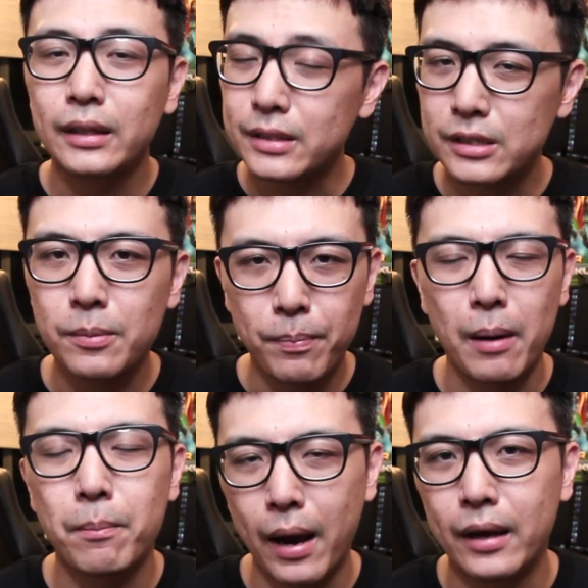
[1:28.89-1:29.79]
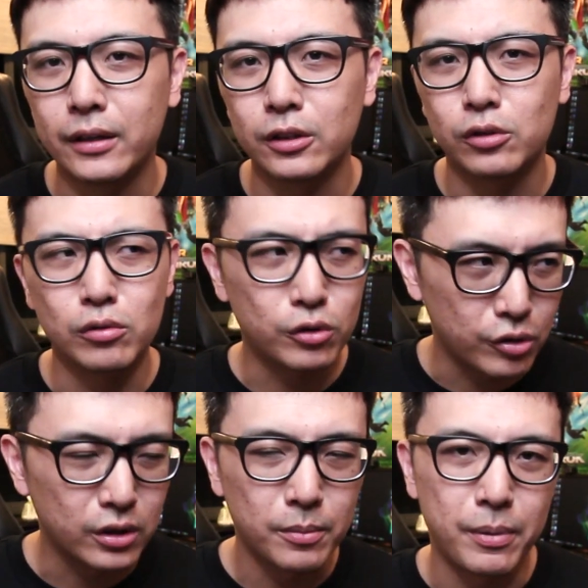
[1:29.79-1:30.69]
那这些帮派呢，都
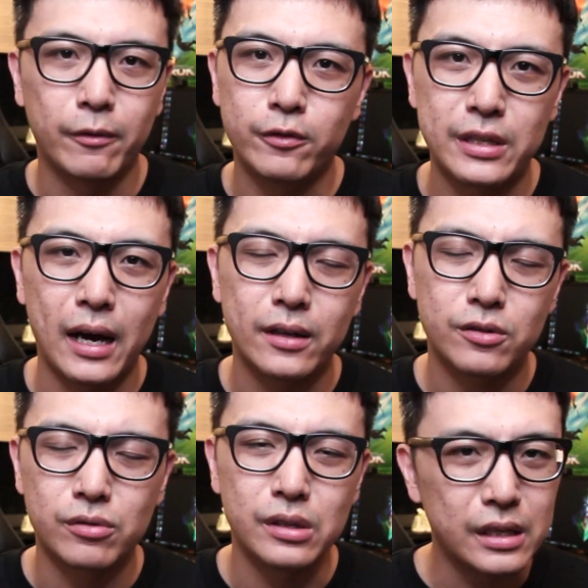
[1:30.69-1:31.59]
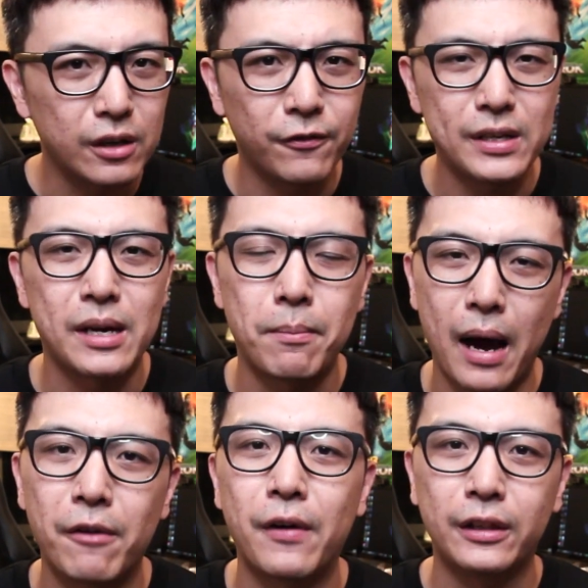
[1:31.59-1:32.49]
觉得蝙蝠侠就是一个非常
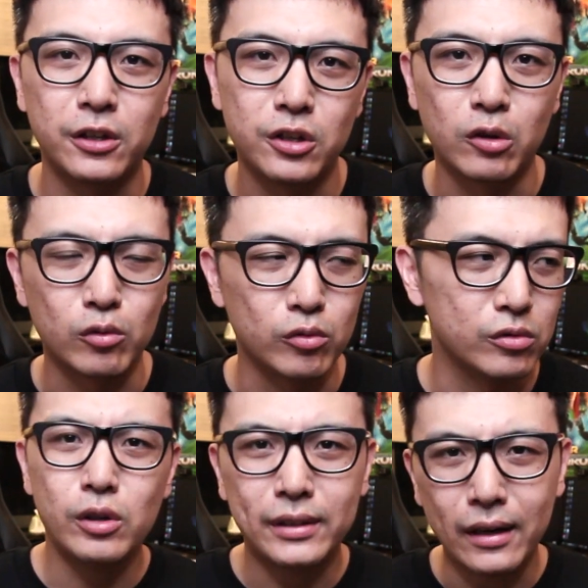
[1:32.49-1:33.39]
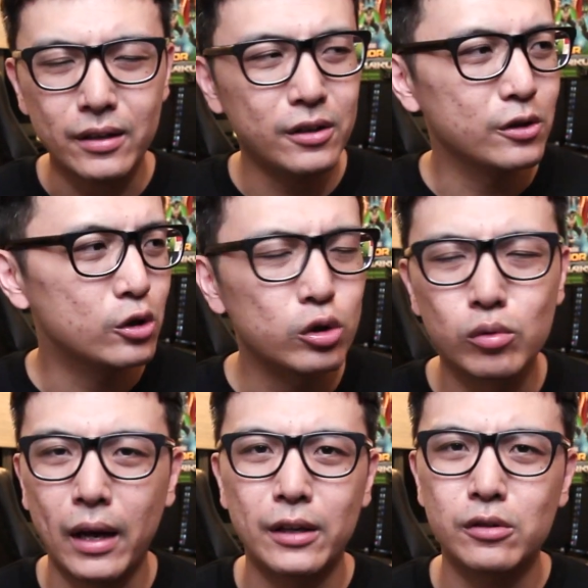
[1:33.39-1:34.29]
麻烦的人物，所以当一个人
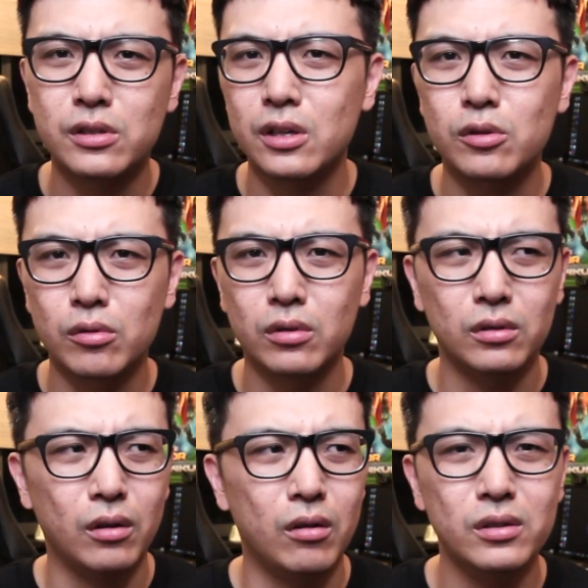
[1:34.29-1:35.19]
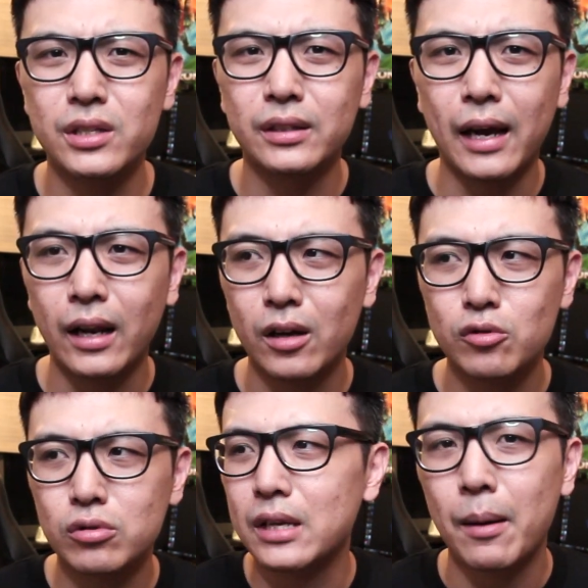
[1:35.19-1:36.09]
出来就直接说，哦，很简单啊，
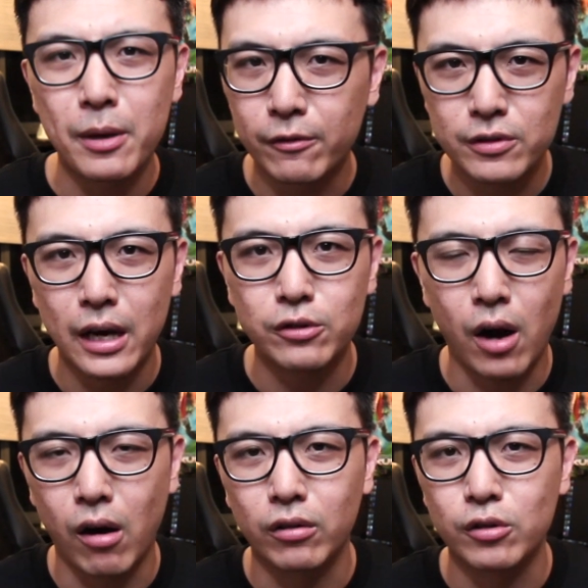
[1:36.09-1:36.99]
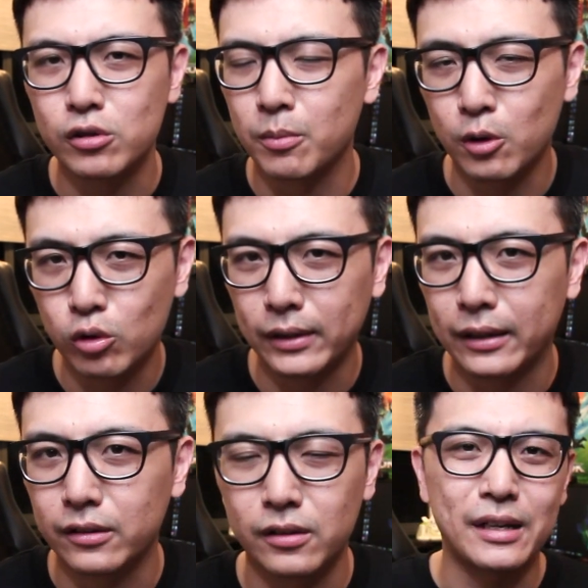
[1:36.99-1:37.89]
就杀蝙蝠侠就好了，有什么困
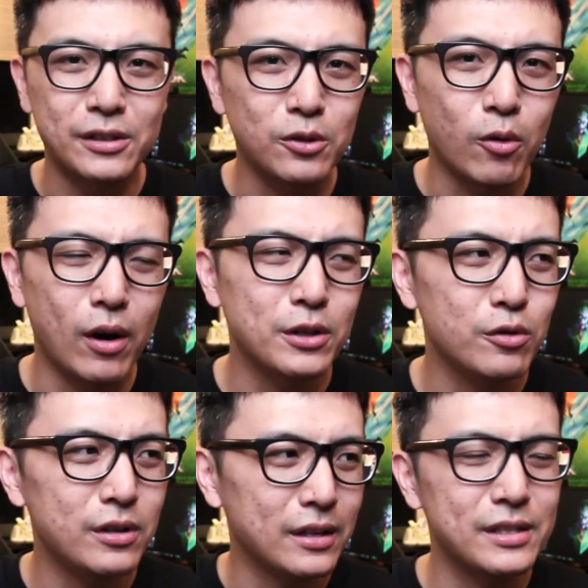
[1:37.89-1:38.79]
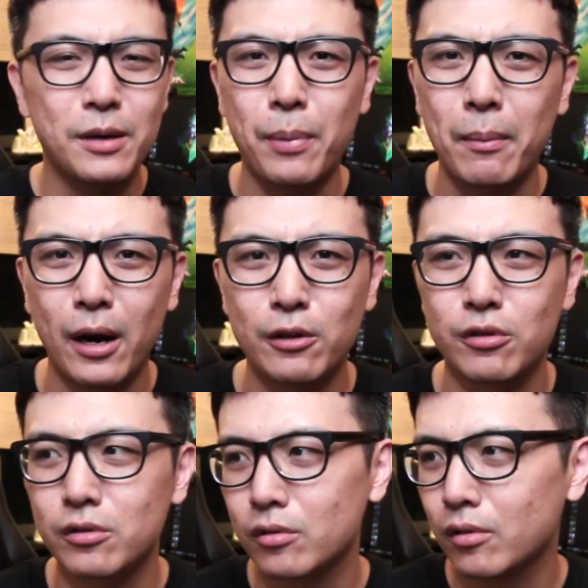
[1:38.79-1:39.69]
难的？讲这种话，就会让这些帮派会
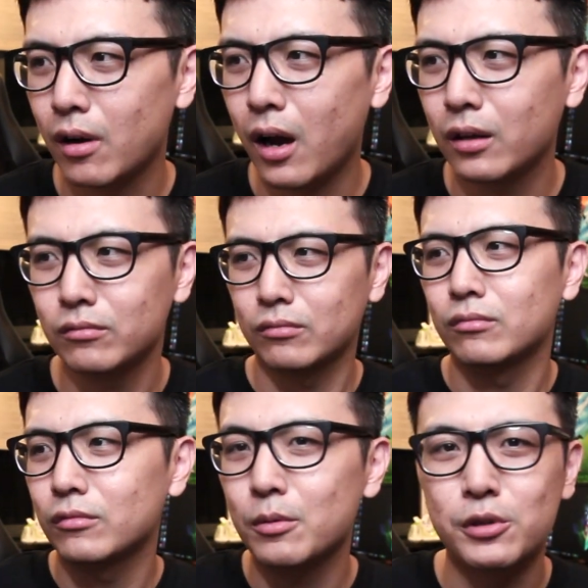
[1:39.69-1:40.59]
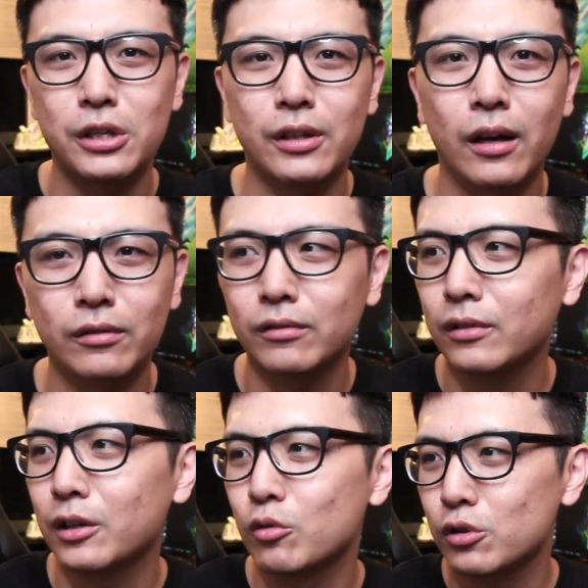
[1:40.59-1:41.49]
觉得说，啊，那么简单，
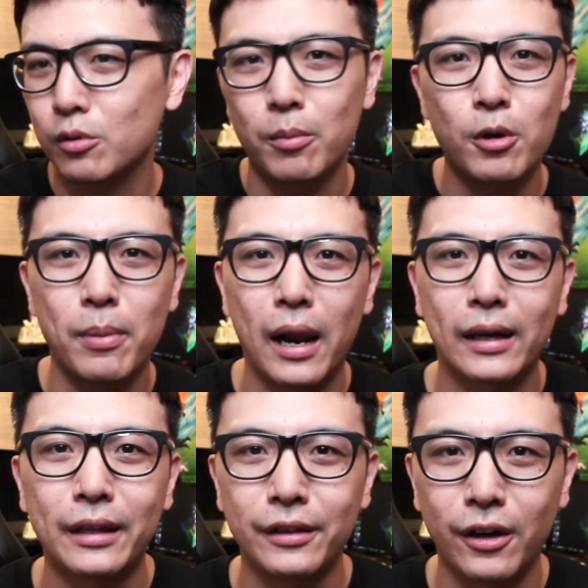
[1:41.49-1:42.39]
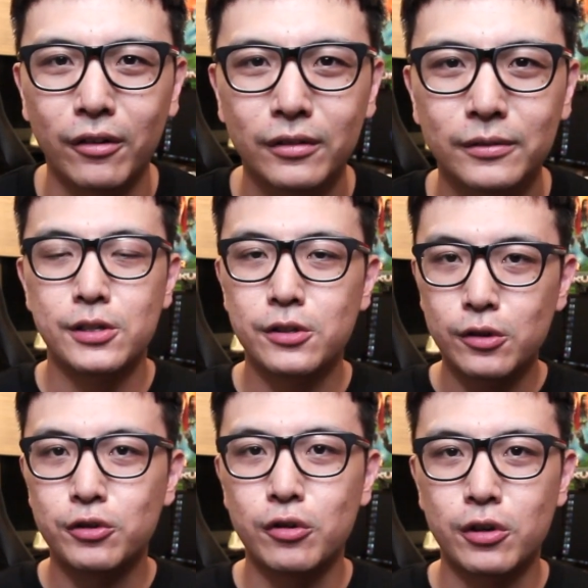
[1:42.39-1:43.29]
那你为什么没有把他干掉？这个
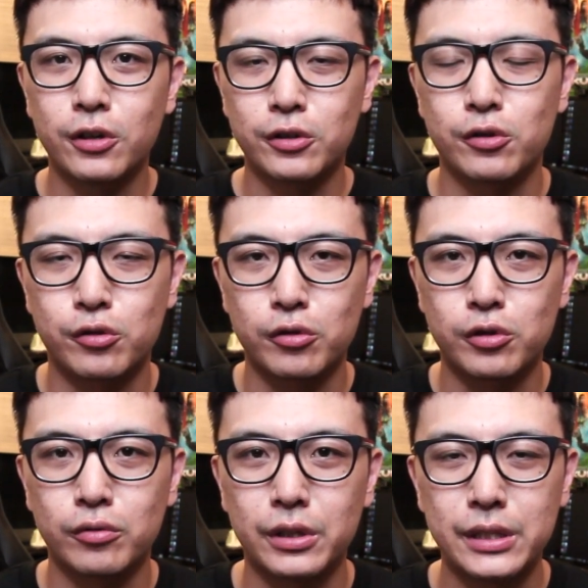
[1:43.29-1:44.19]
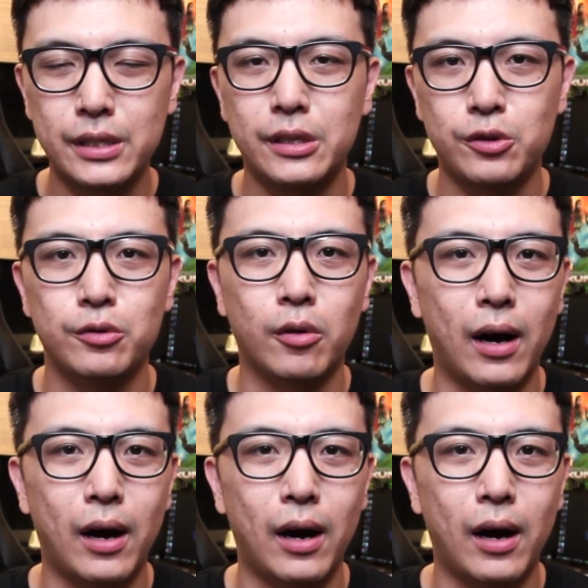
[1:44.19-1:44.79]
时候，Joker 就说出了这一句